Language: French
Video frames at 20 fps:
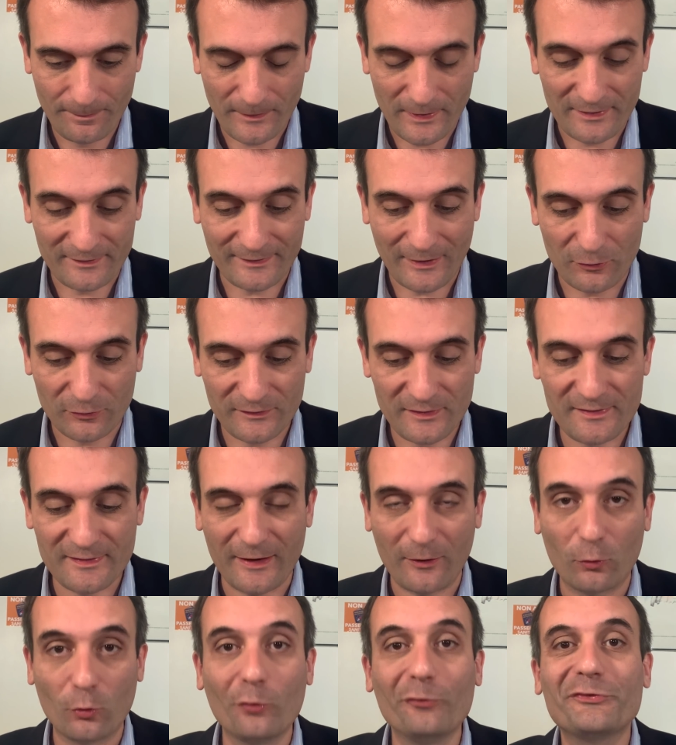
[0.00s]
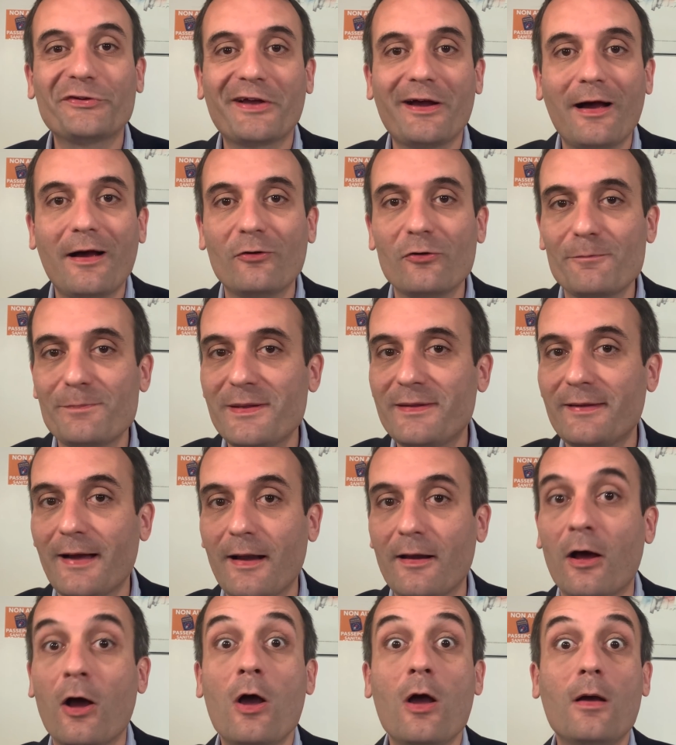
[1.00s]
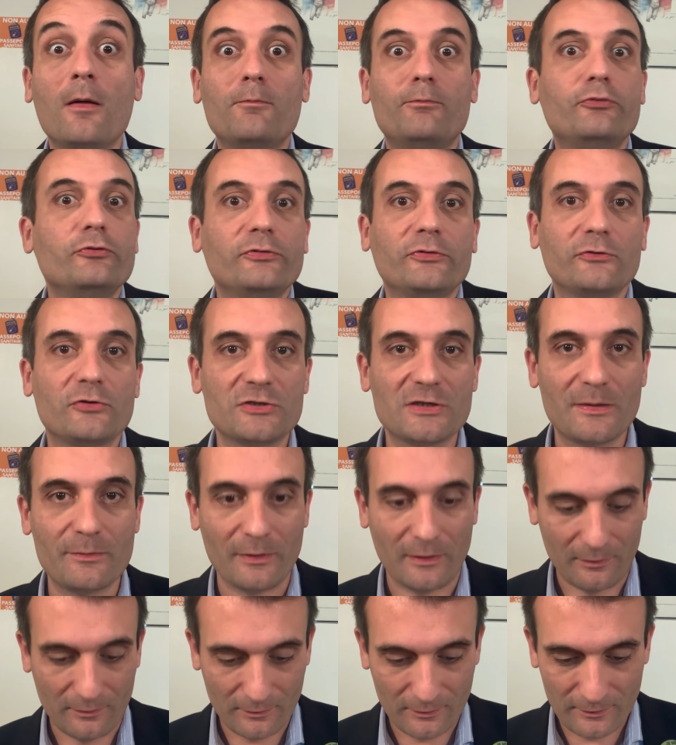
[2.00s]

Et ça aussi, ça contraint l'hôpital plus que jamais.